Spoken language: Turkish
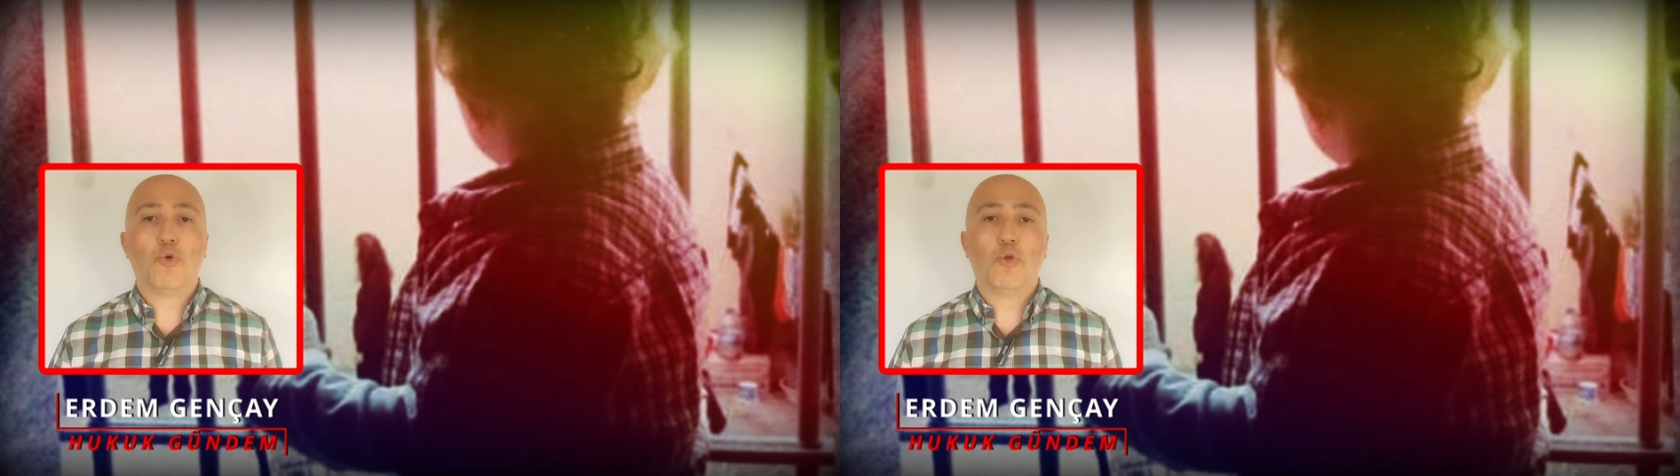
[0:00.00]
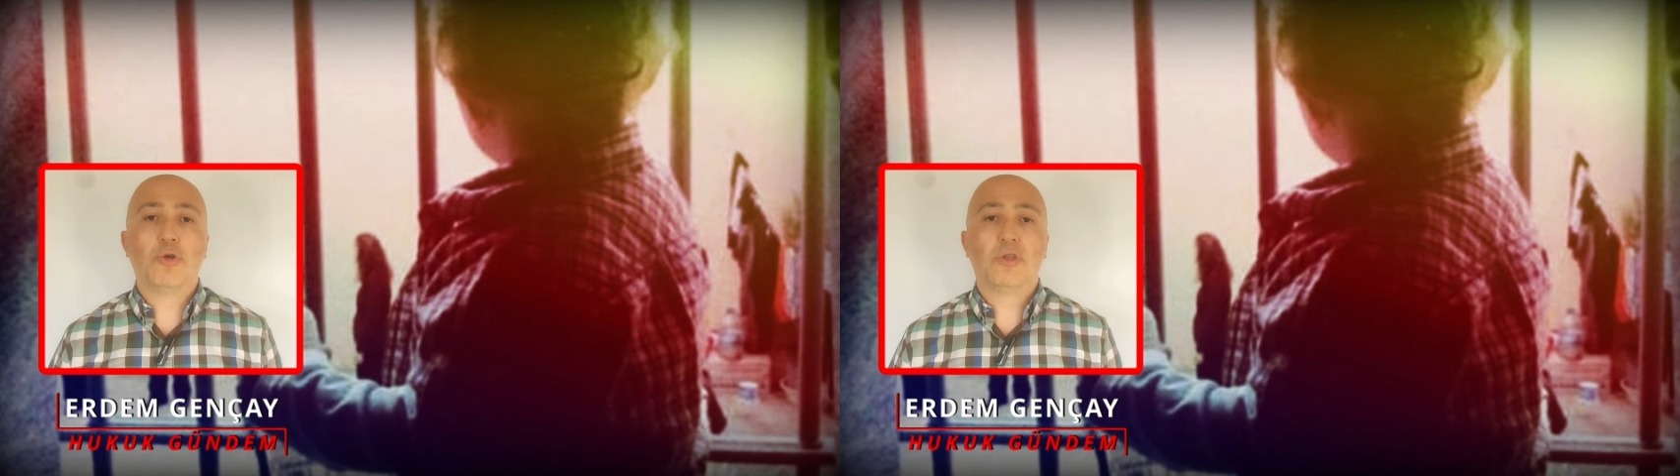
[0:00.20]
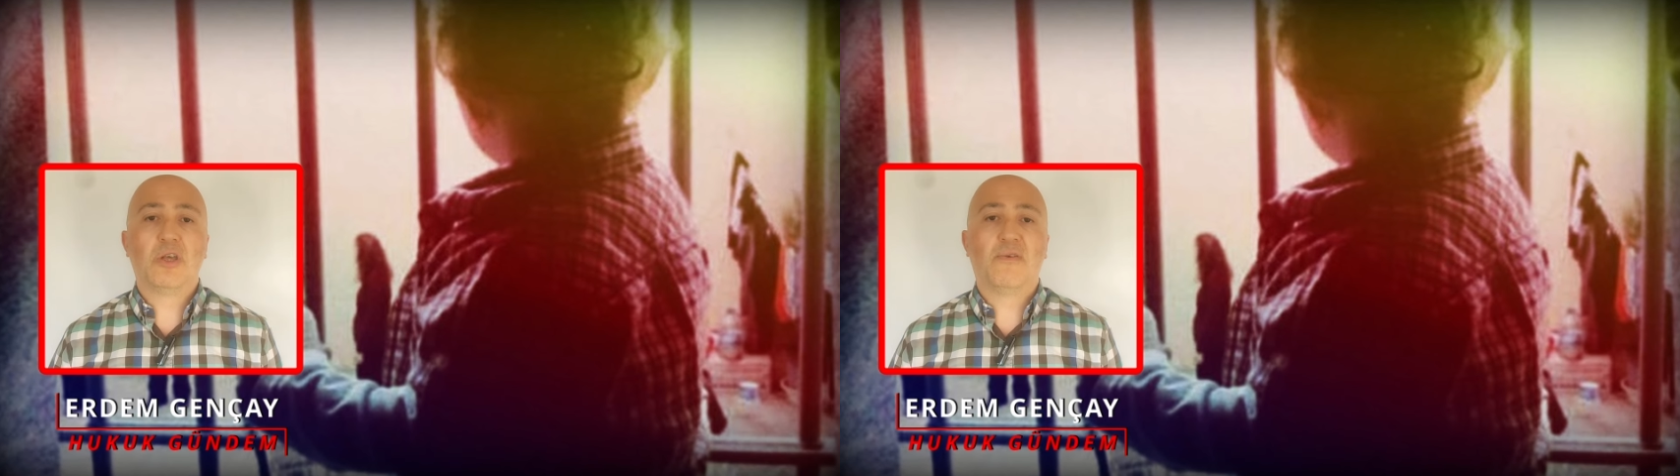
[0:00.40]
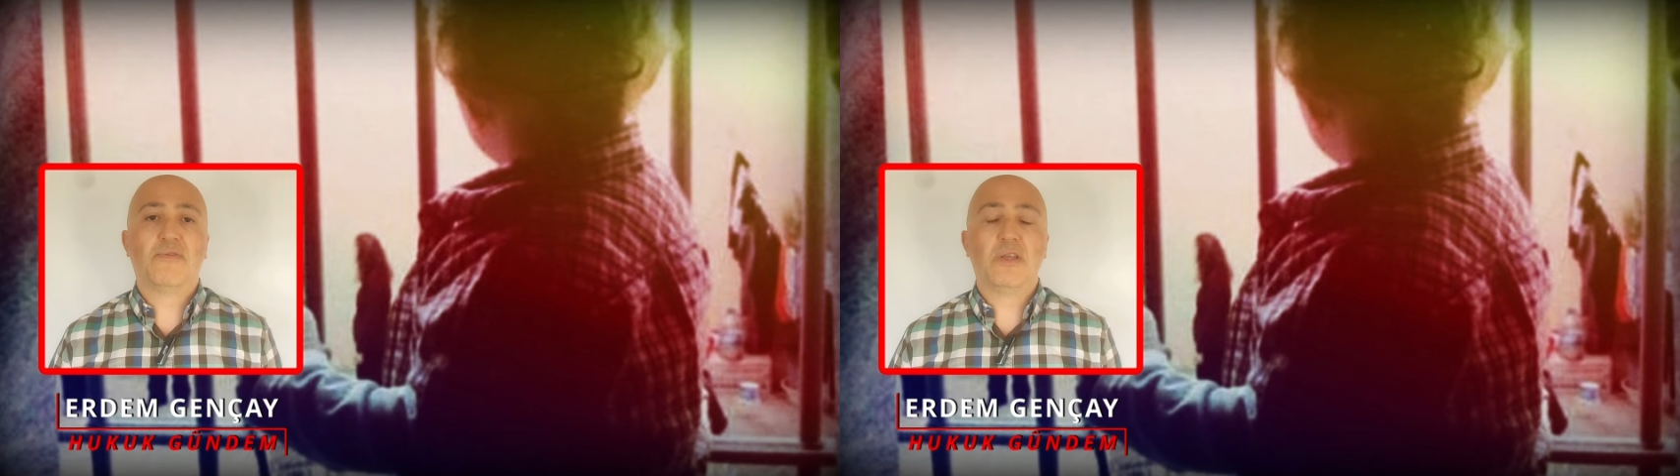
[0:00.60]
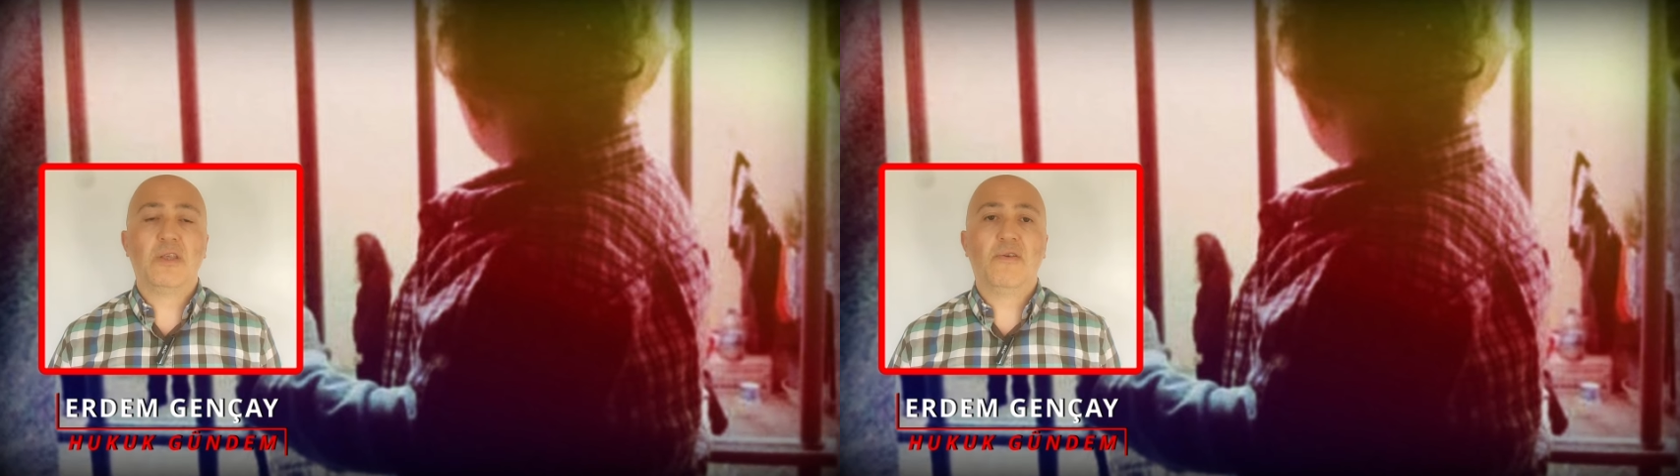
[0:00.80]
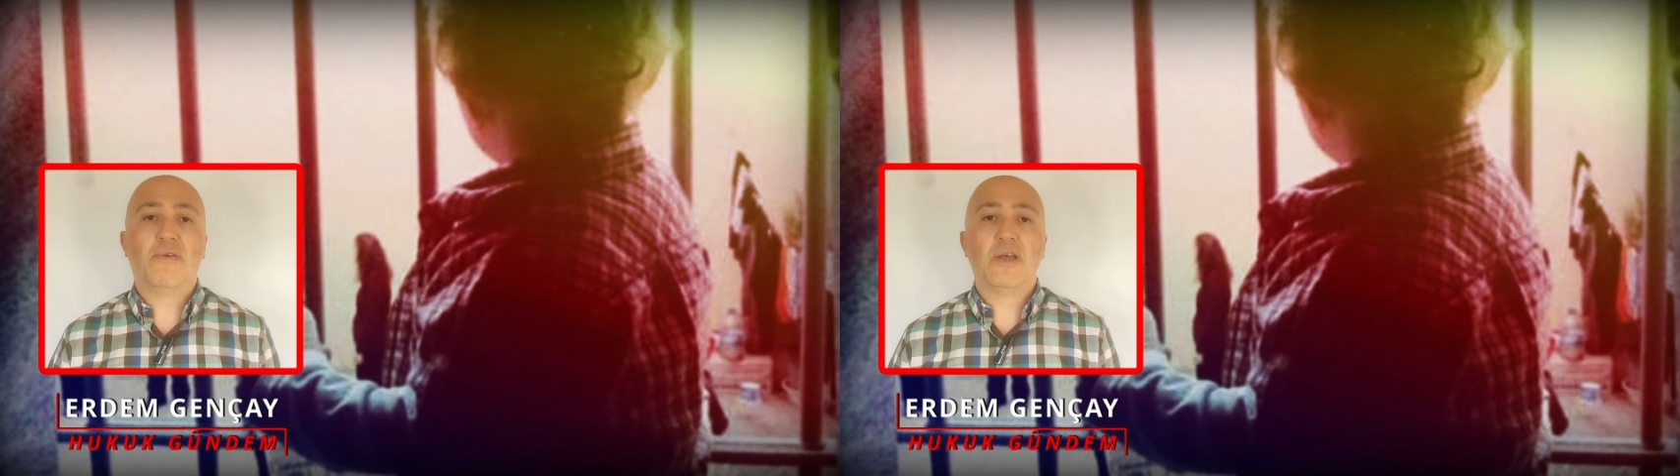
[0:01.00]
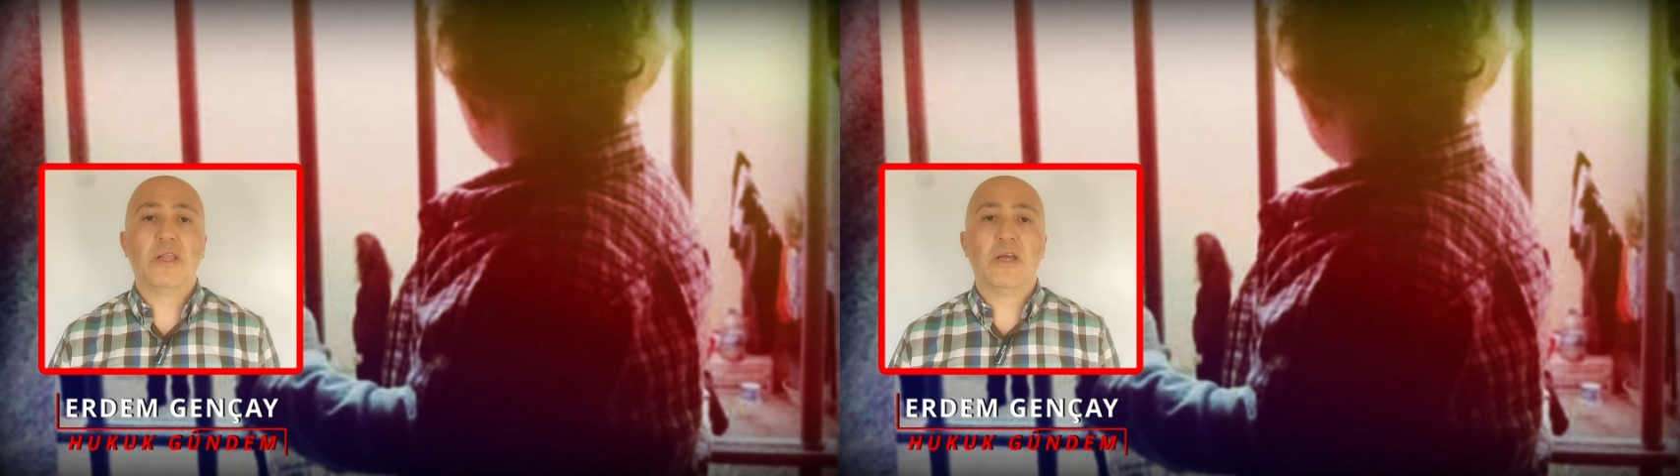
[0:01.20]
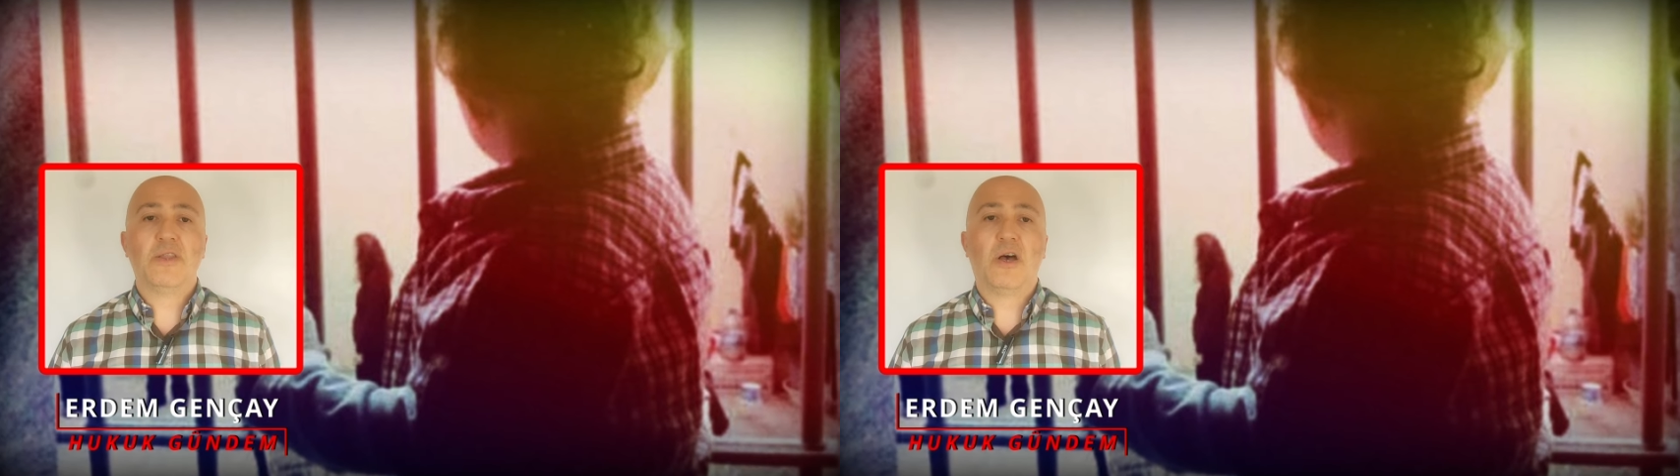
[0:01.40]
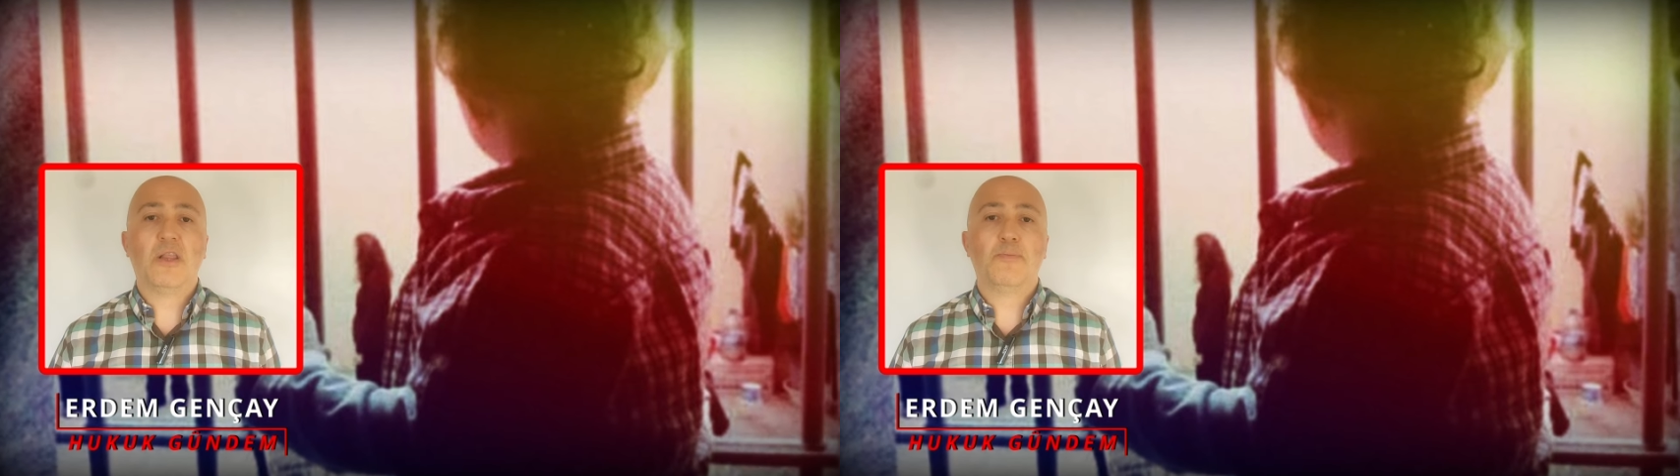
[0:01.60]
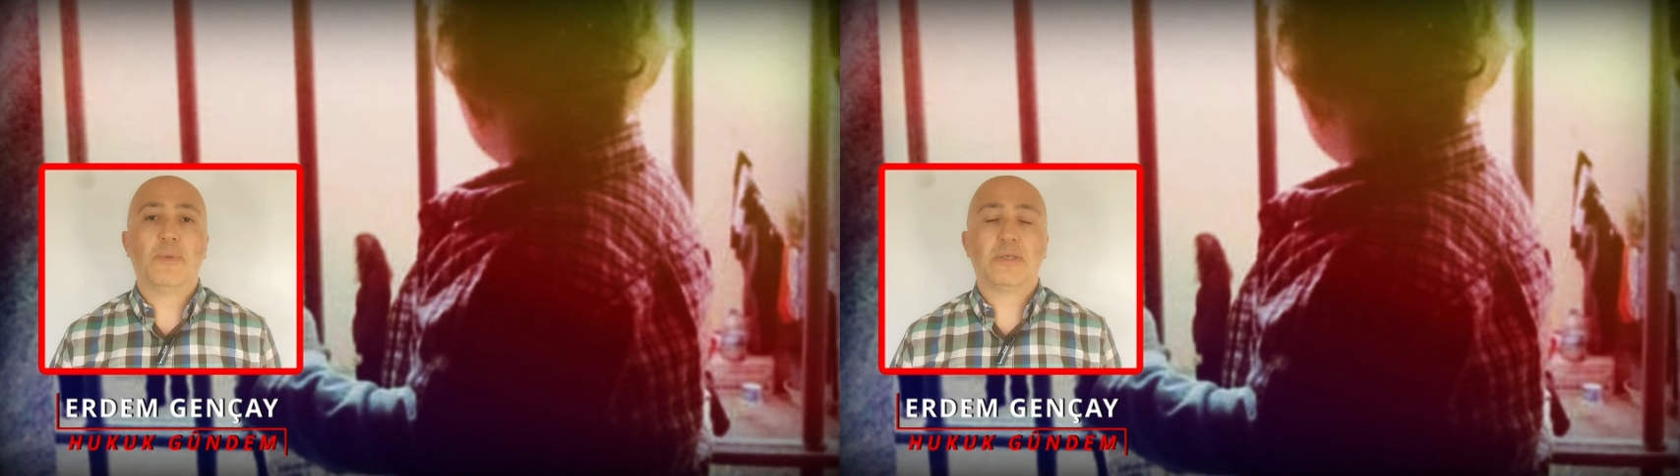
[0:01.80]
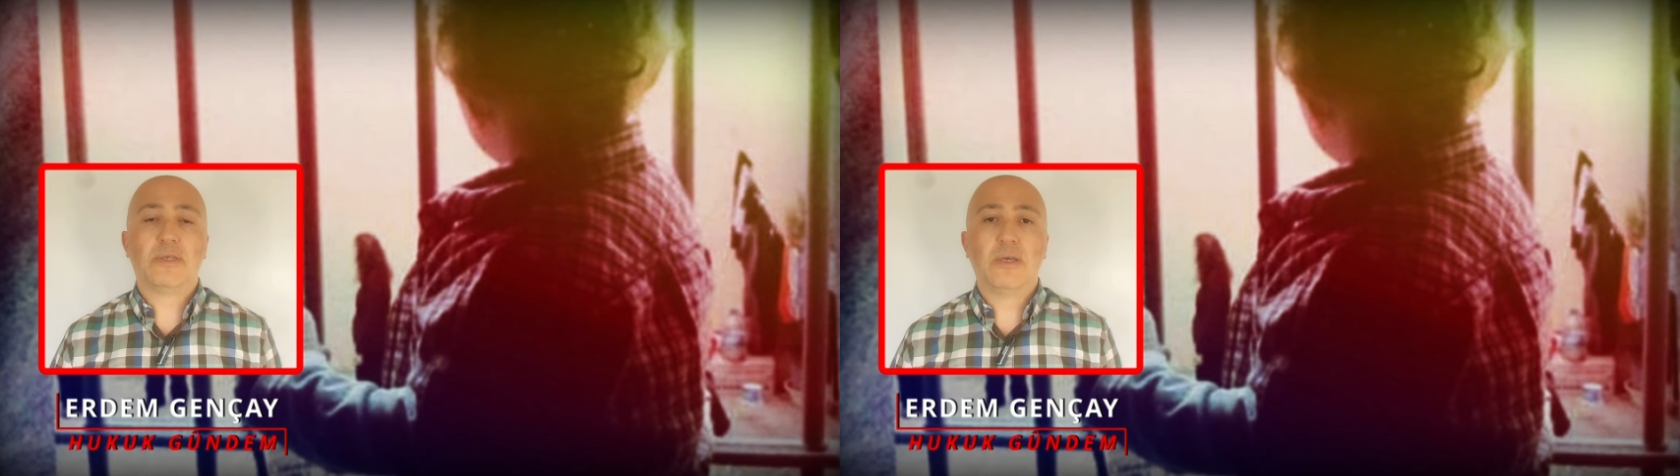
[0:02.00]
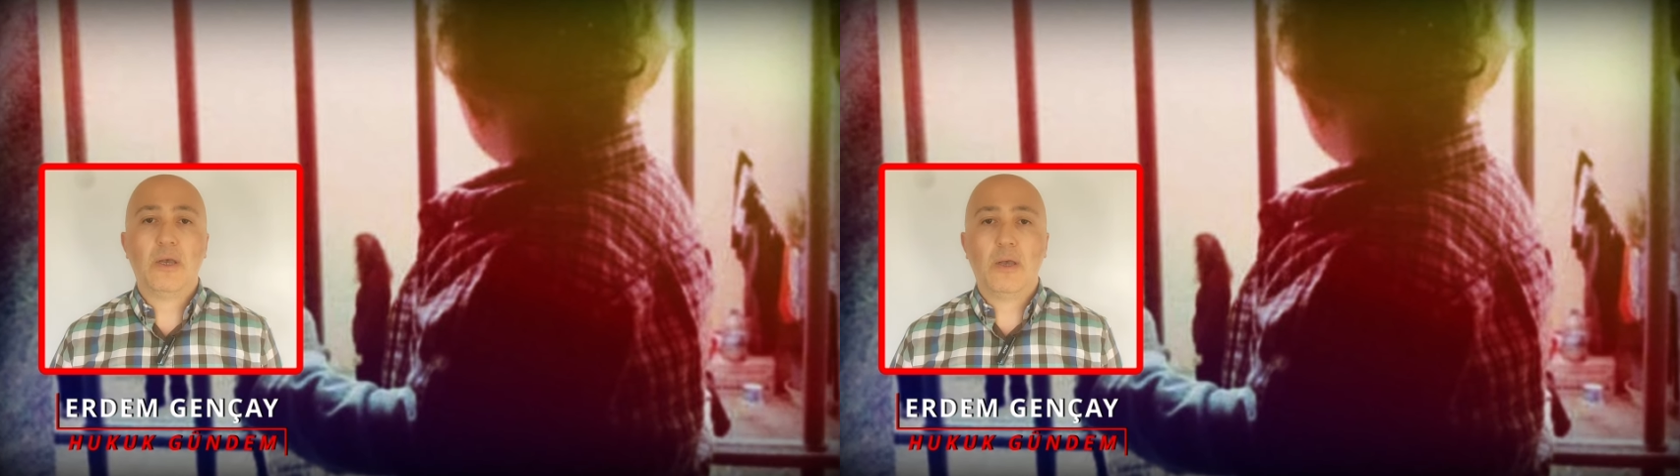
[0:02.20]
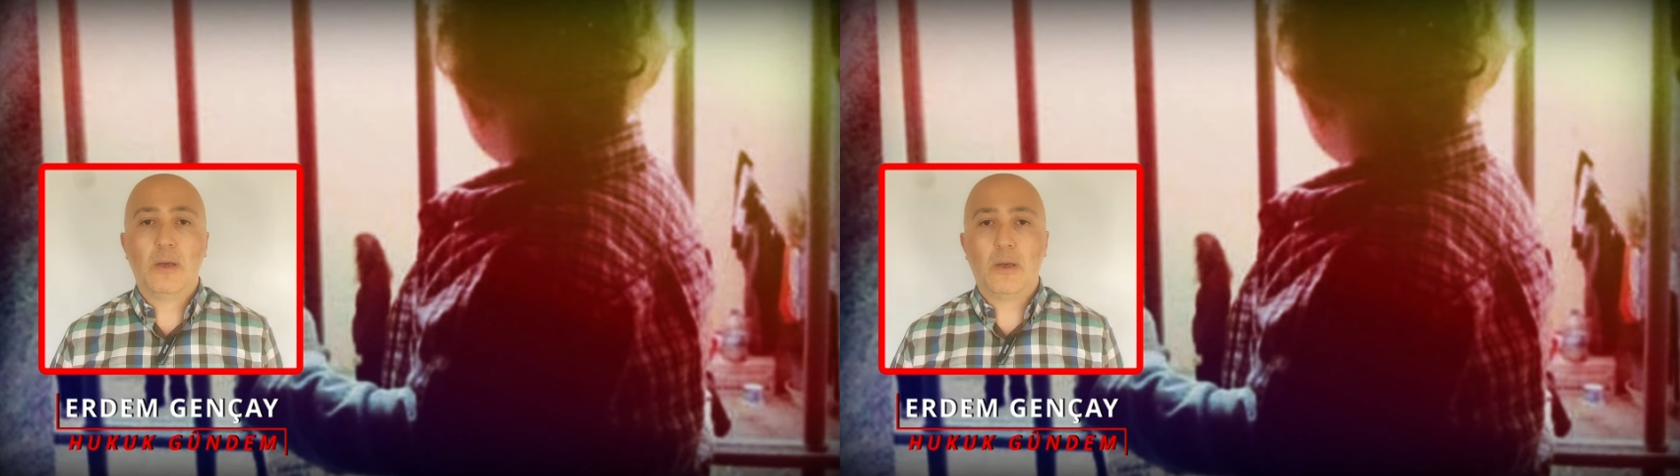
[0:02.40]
kolluk tarafından ifadelerin alınması